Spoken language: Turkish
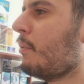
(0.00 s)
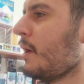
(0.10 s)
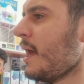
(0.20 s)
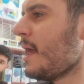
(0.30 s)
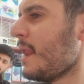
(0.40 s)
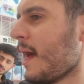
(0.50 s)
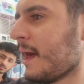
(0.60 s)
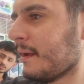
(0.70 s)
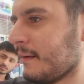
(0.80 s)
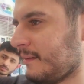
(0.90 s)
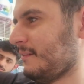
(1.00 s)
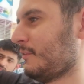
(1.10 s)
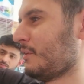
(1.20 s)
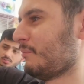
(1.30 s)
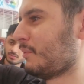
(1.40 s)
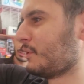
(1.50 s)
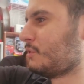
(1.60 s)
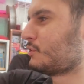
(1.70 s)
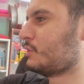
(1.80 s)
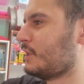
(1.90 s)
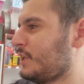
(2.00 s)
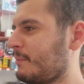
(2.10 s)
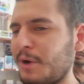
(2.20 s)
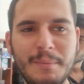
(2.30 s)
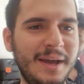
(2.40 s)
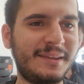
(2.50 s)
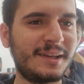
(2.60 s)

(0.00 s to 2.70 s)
Bu ne lan? Oğlum bunun üstünde niye böyle bir